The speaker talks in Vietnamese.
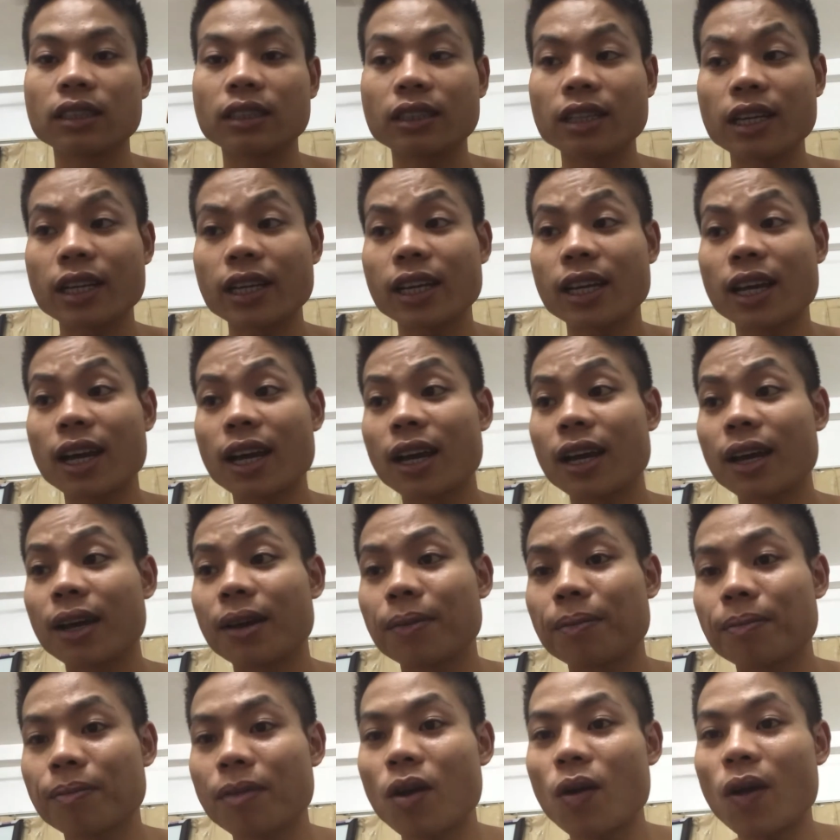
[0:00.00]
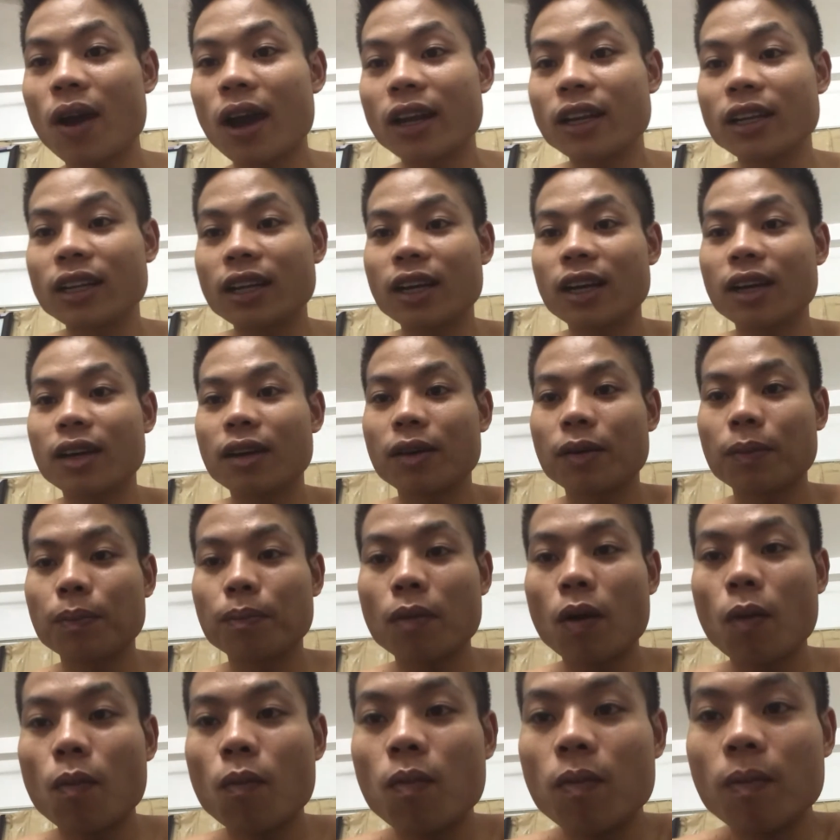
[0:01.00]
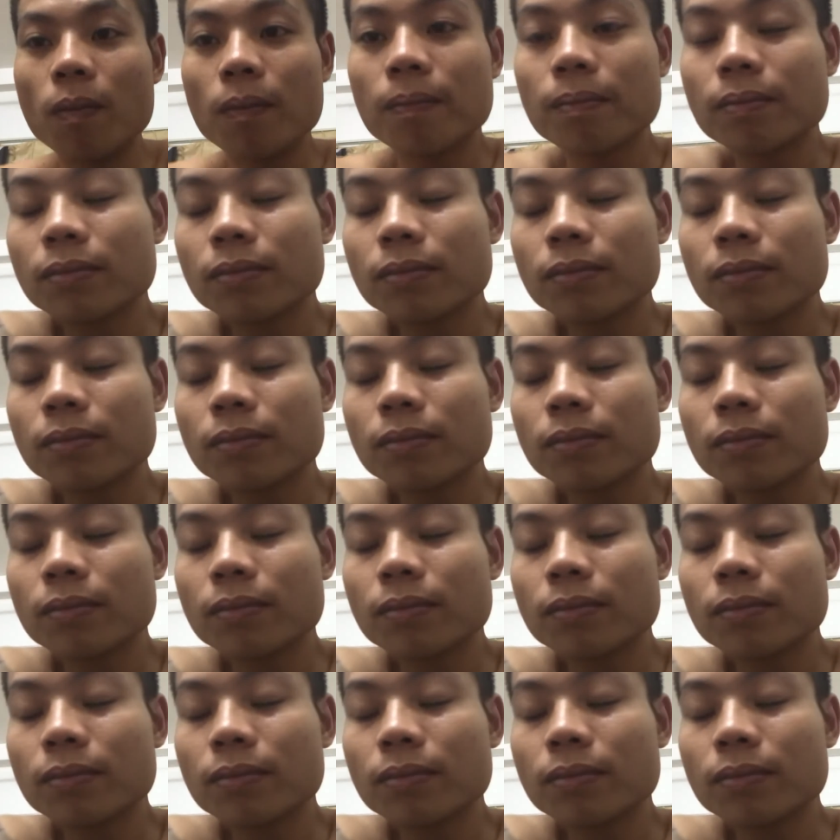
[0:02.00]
nhanh à, mau ăn à, mau